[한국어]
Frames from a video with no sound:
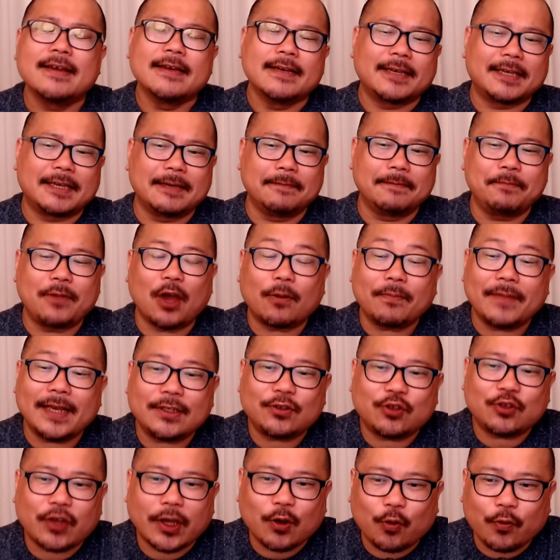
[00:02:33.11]
김병민
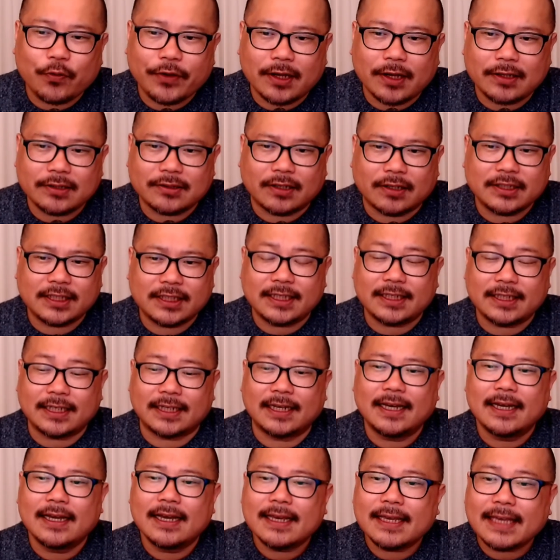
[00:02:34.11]
최고위원 역시
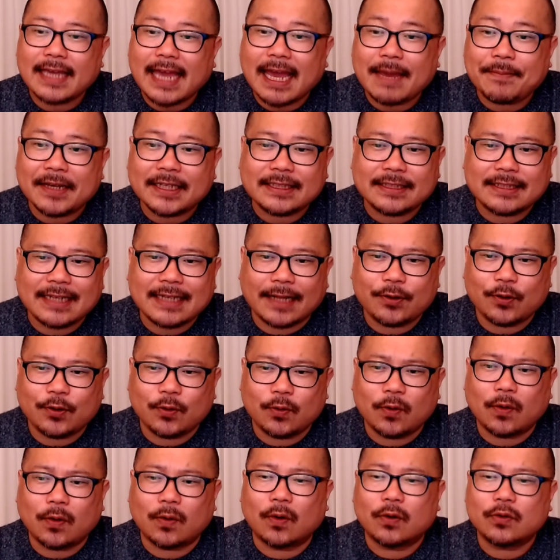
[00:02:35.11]
KBS
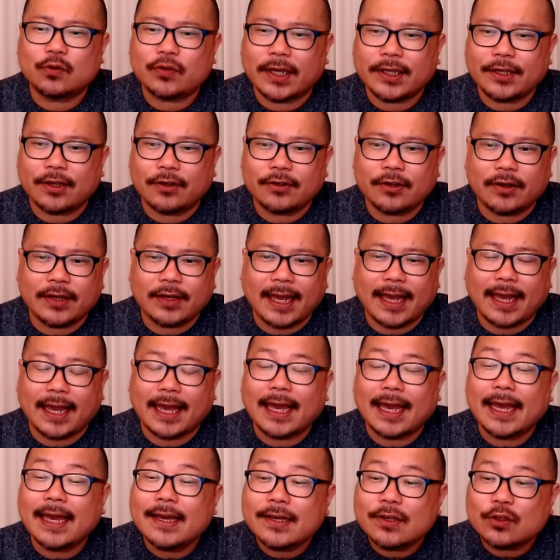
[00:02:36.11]
라디오 최경영의
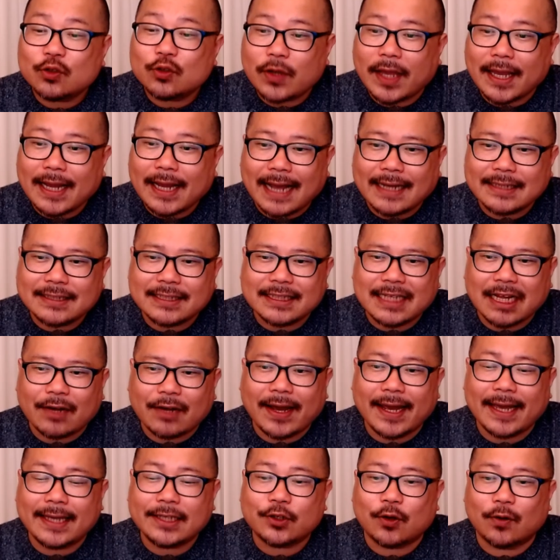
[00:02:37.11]

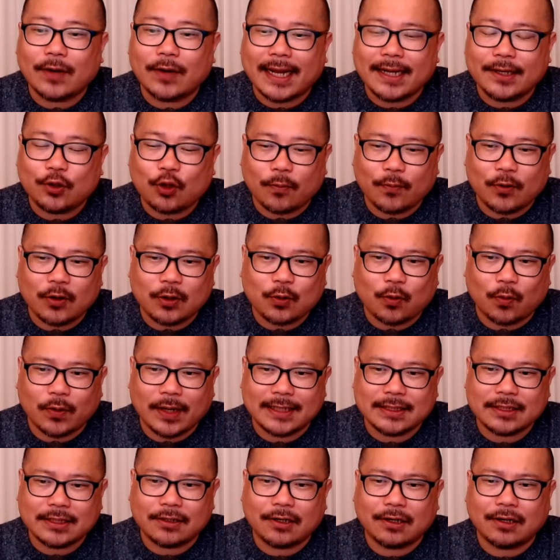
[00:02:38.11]
최강시사와의 전화 인터뷰를
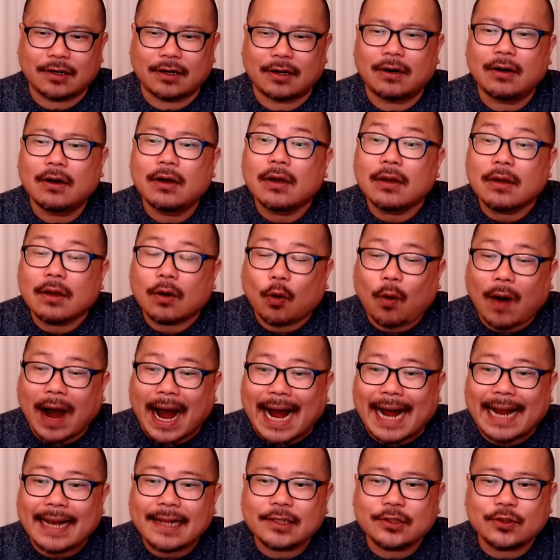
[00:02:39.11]
통해서
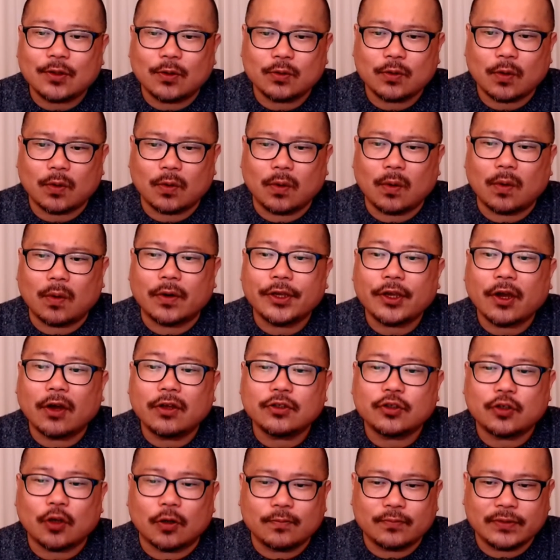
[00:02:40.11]
과할 정도로 현
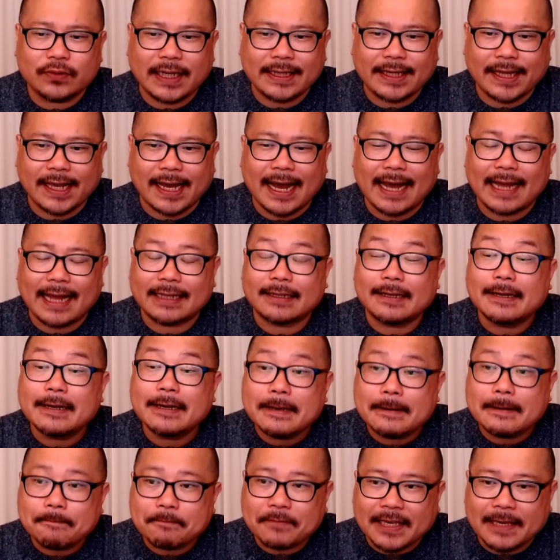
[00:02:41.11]
정부에 대한
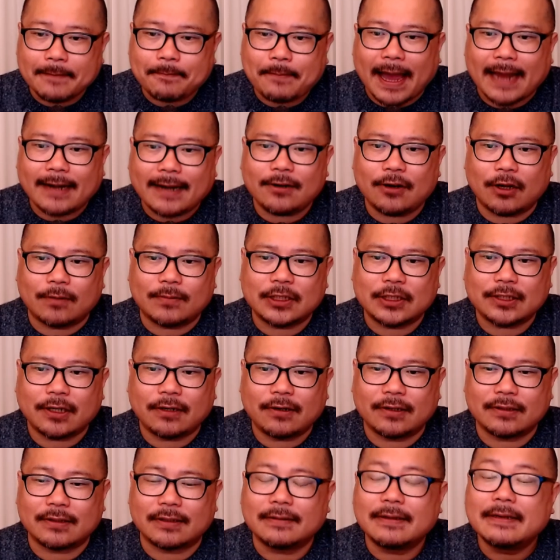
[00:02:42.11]
비판을
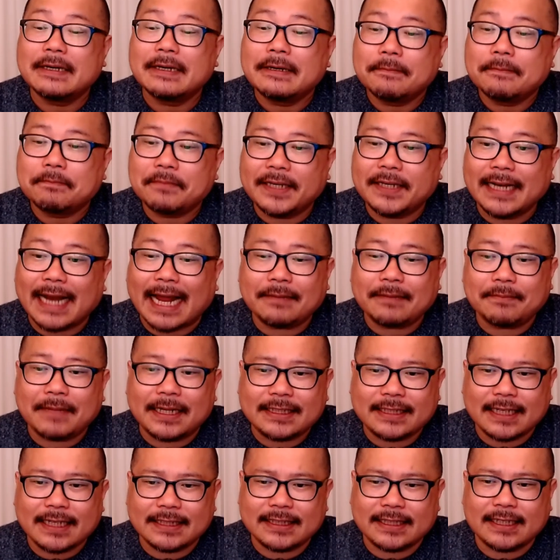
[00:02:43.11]
넘어선 비난
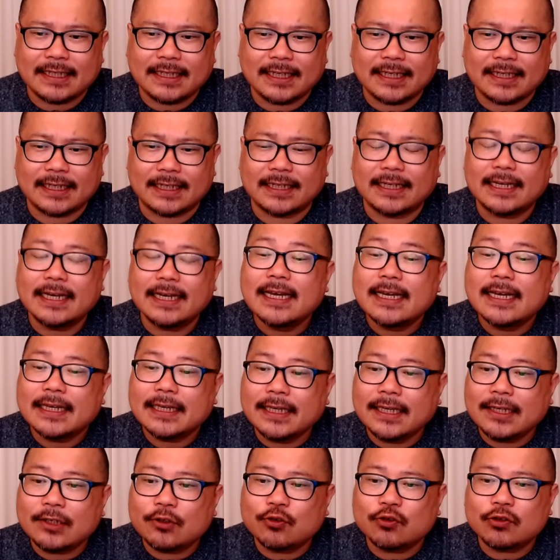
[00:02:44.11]
메시지들이
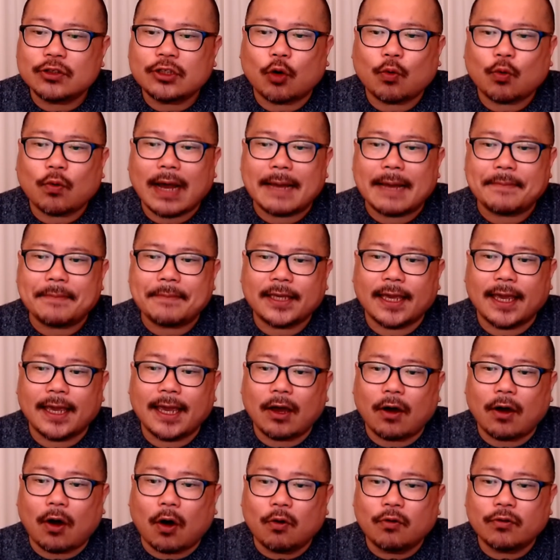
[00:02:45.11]
이준석과 함께
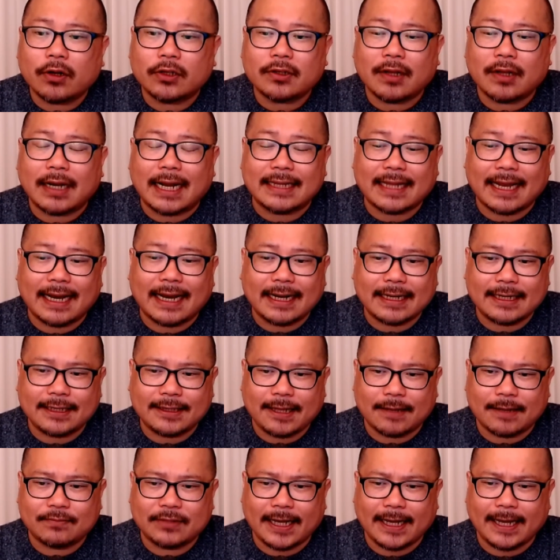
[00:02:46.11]
어우러져 나타났기
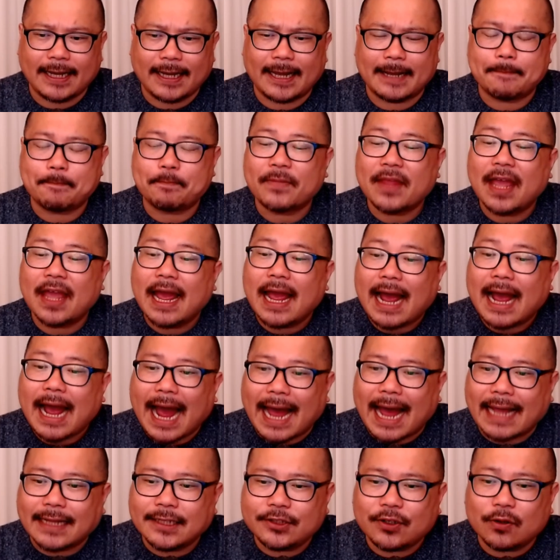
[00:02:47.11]
때문에
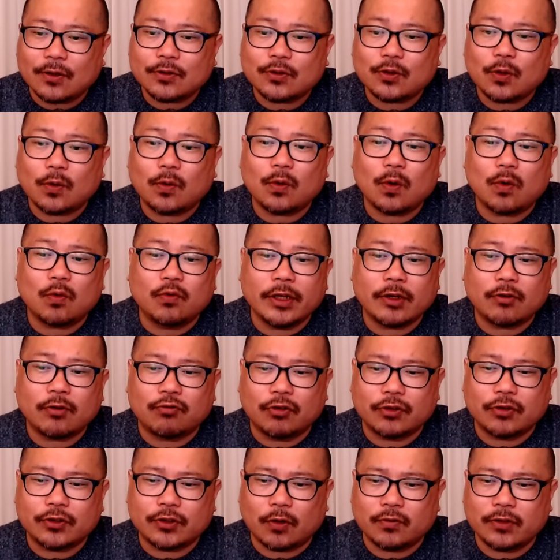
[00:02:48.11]
안정적으로 우리
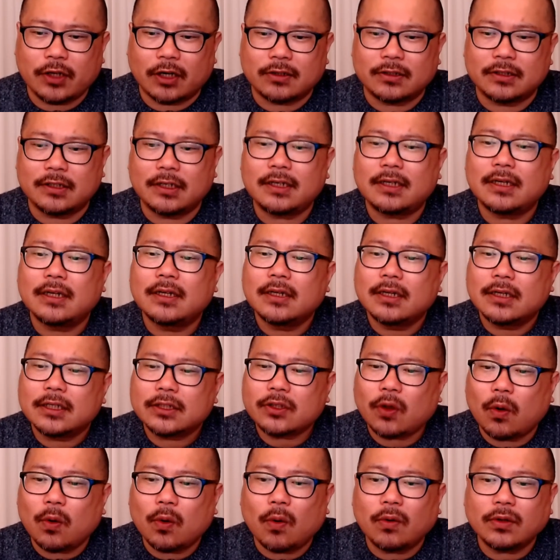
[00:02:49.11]
국정 운영을
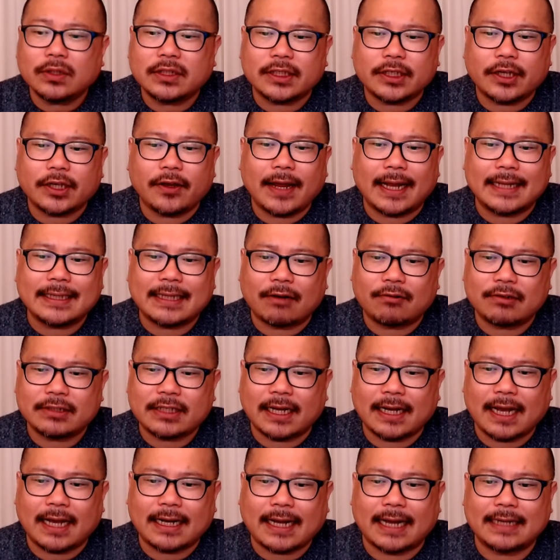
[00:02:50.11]
성공시켜야 한다고
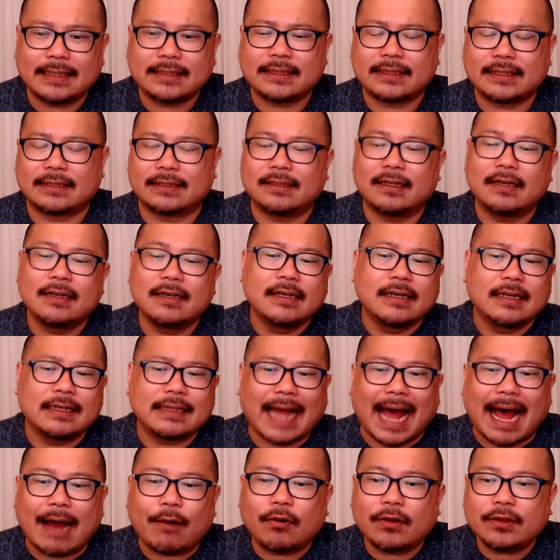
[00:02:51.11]
생각하는
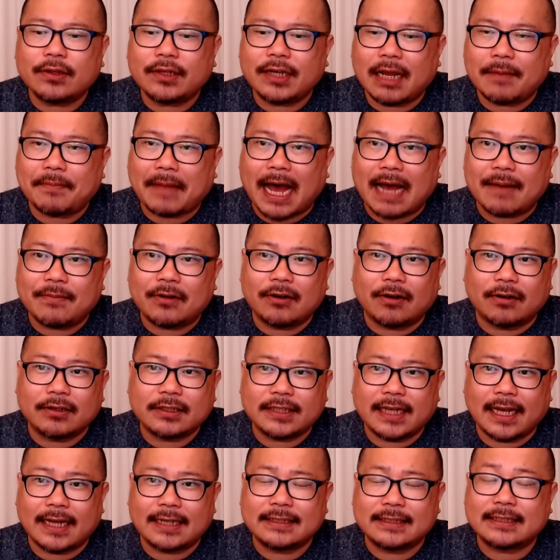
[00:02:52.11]
당원들의 마음을
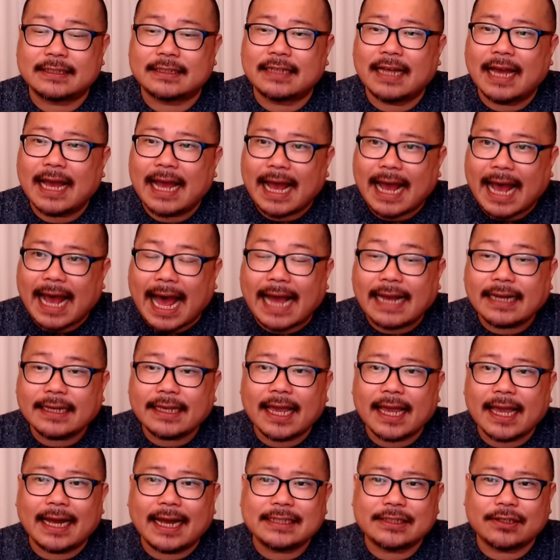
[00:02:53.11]
얻기에는
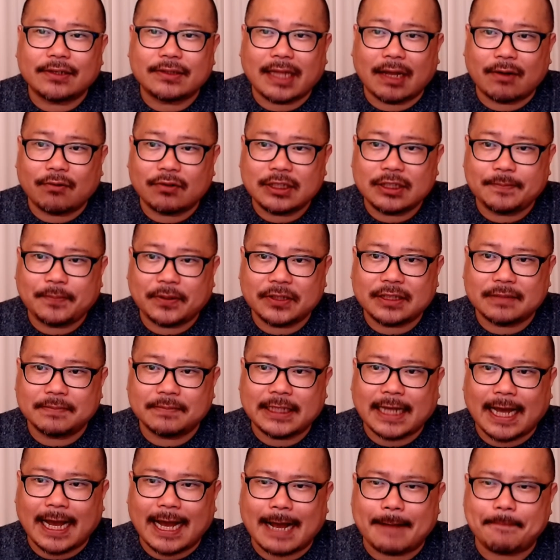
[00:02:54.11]
한계가 있었다고
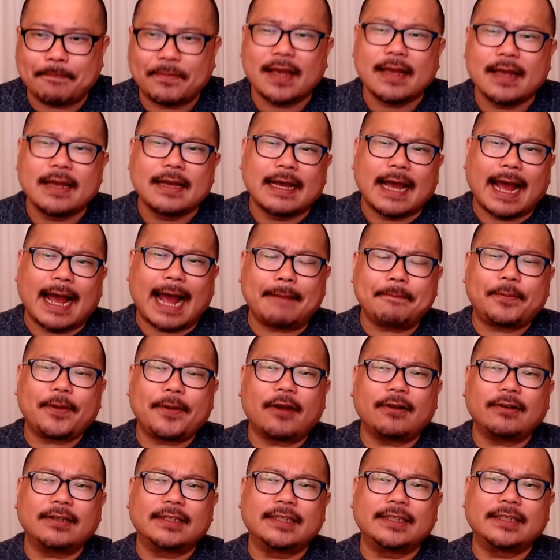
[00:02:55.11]
짚었습니다.
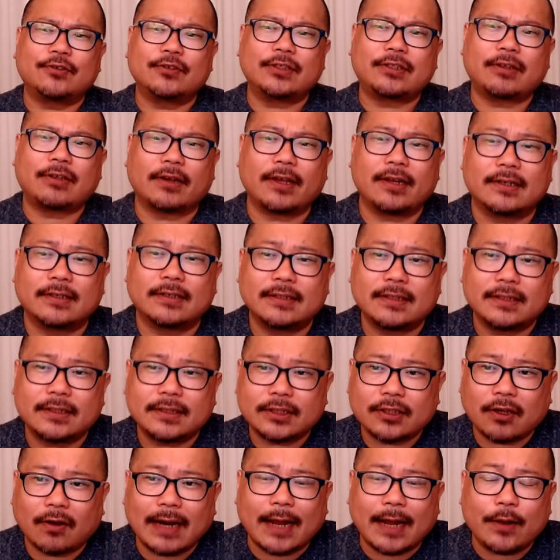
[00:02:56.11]
한편 이준석이는
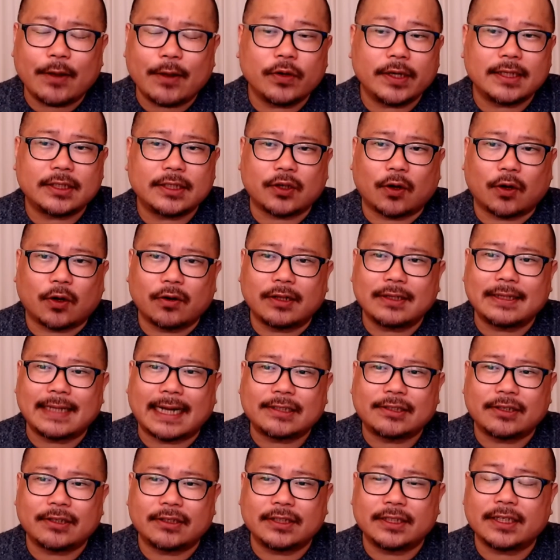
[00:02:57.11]
천하용인 전원
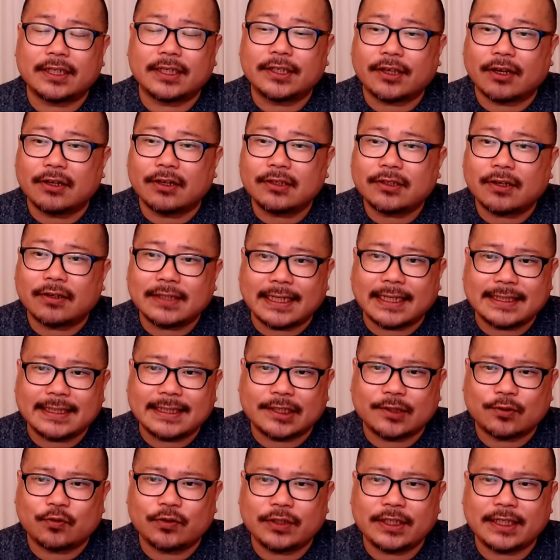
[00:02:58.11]
낙선이 결정된
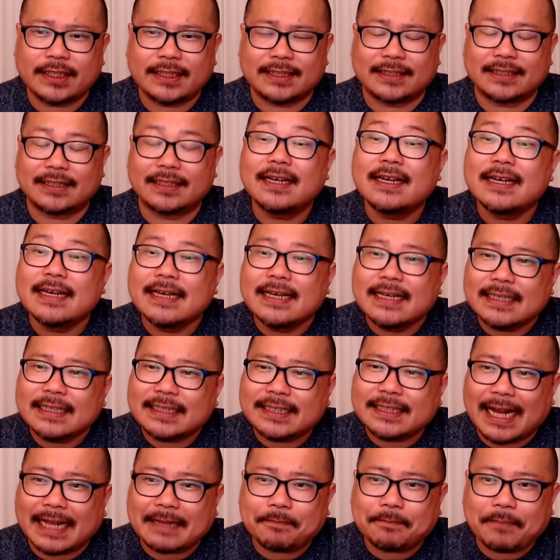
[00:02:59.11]
직후인
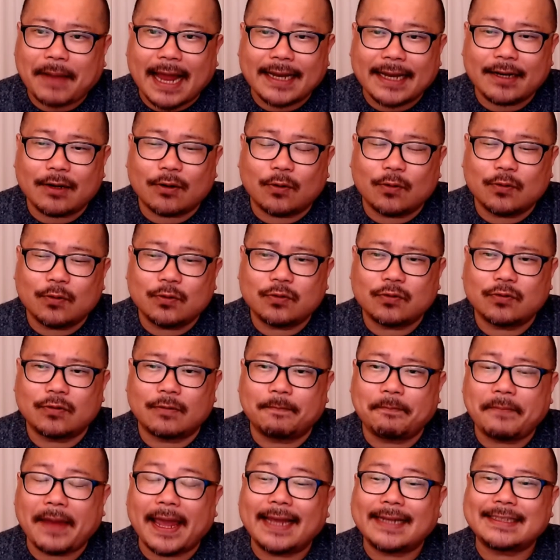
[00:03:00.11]
지난 8일 오후
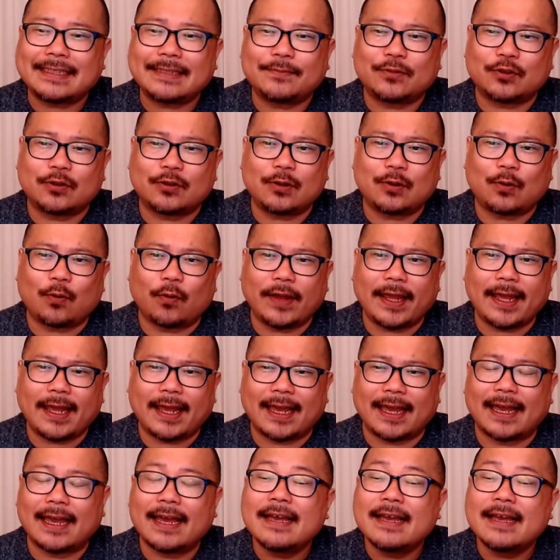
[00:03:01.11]
페이스북을 통해